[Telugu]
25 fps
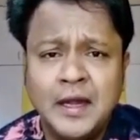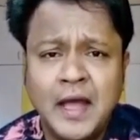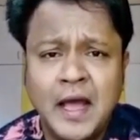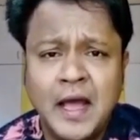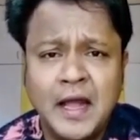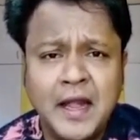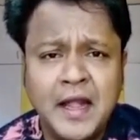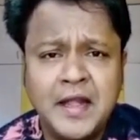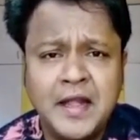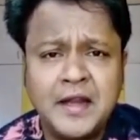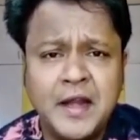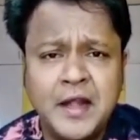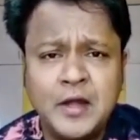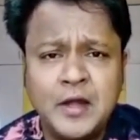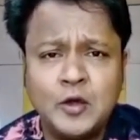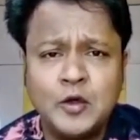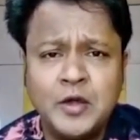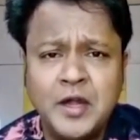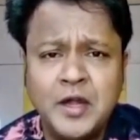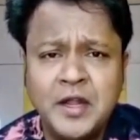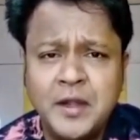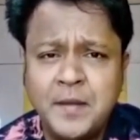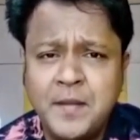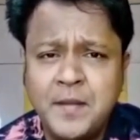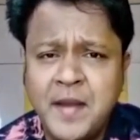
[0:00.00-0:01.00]

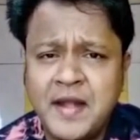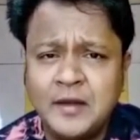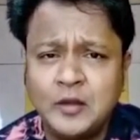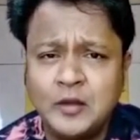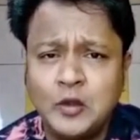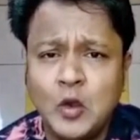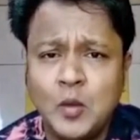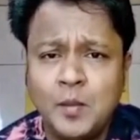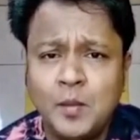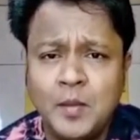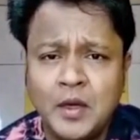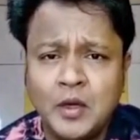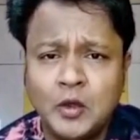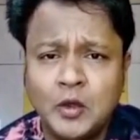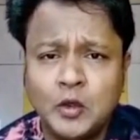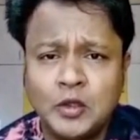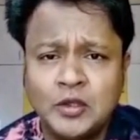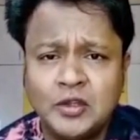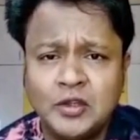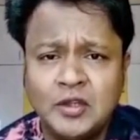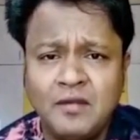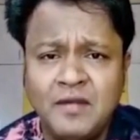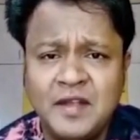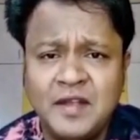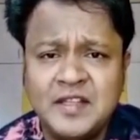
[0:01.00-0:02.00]
నారాయణకేడుకున్న డిమాండ్తో మరో
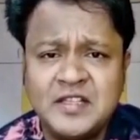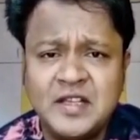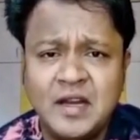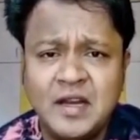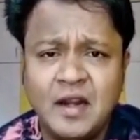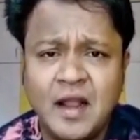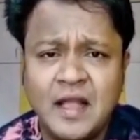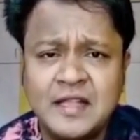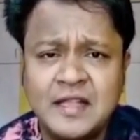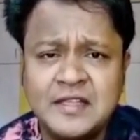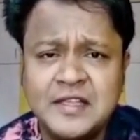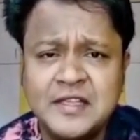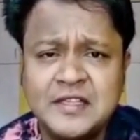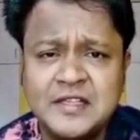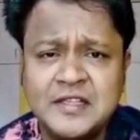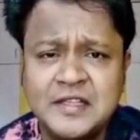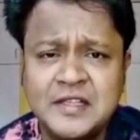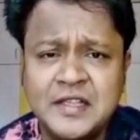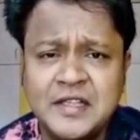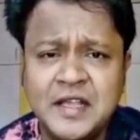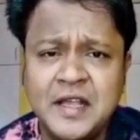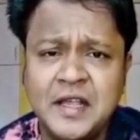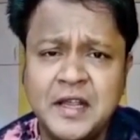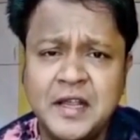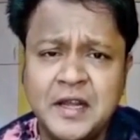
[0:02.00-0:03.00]
కొత్త వెంచర్ లాంచ్
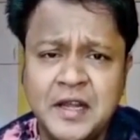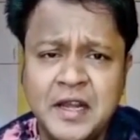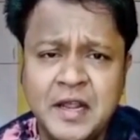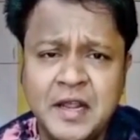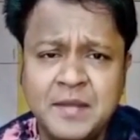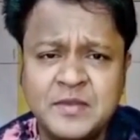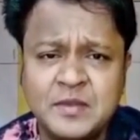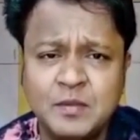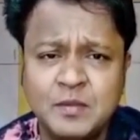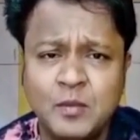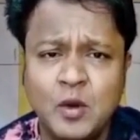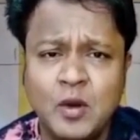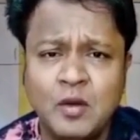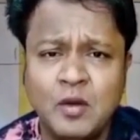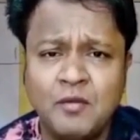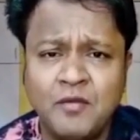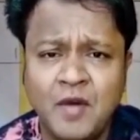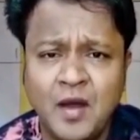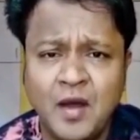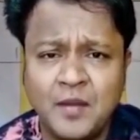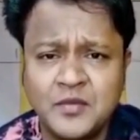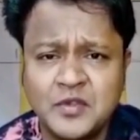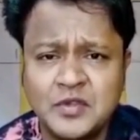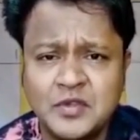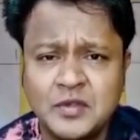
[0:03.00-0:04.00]
చేసింది నిమ్స్ బోరో
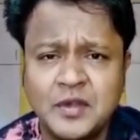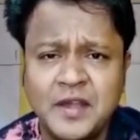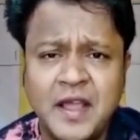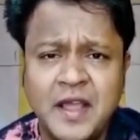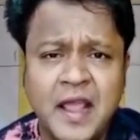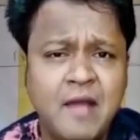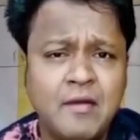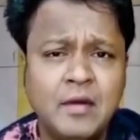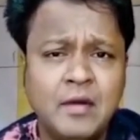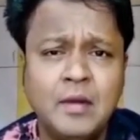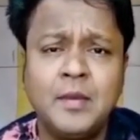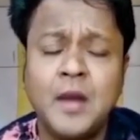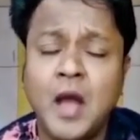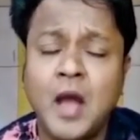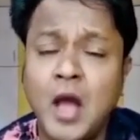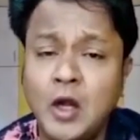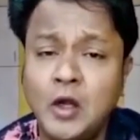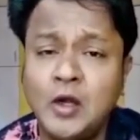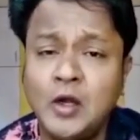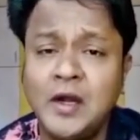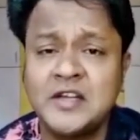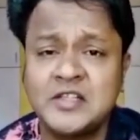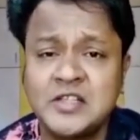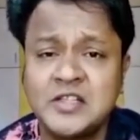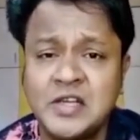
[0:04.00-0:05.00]
ఫార్మ్స్ కేవలం
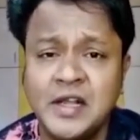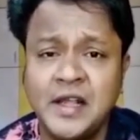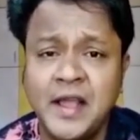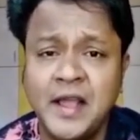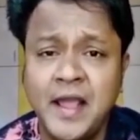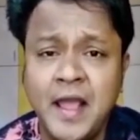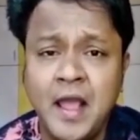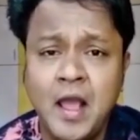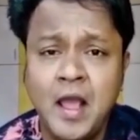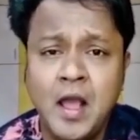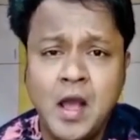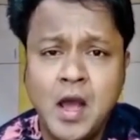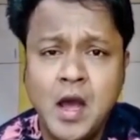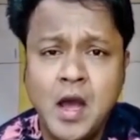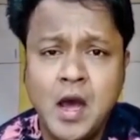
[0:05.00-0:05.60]
నాలుగు లక్షలకే